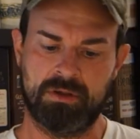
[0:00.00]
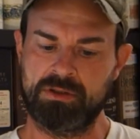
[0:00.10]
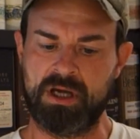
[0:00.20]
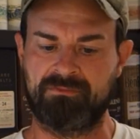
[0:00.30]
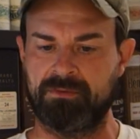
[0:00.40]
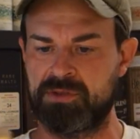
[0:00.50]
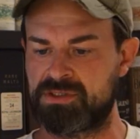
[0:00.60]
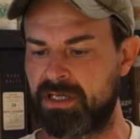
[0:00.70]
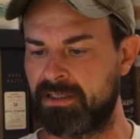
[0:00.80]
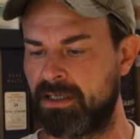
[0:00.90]
Ja, vom
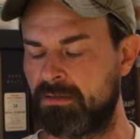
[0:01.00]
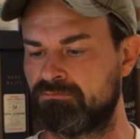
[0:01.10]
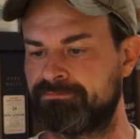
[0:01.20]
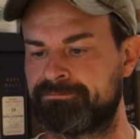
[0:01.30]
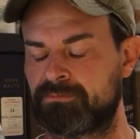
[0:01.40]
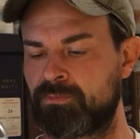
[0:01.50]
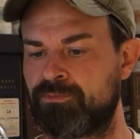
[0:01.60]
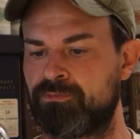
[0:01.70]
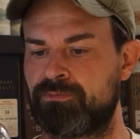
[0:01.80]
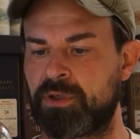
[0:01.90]
Design her mh, hm,
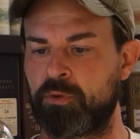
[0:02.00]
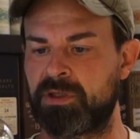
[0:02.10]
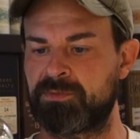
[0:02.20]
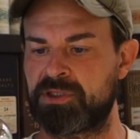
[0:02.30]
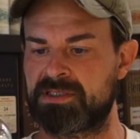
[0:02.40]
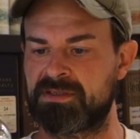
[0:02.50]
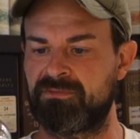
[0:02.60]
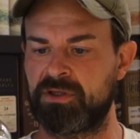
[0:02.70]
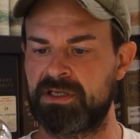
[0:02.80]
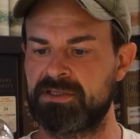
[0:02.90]
berührt mich jetzt nicht
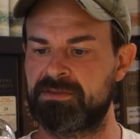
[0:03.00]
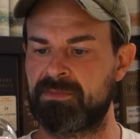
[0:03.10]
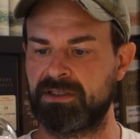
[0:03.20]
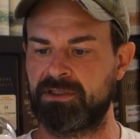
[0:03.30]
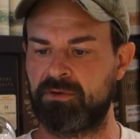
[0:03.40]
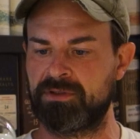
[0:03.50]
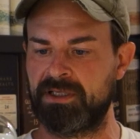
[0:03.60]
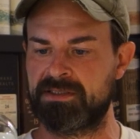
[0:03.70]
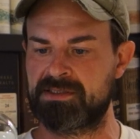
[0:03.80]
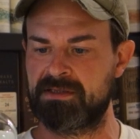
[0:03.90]
wirklich, macht ja auch
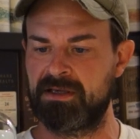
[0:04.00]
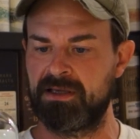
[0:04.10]
nichts.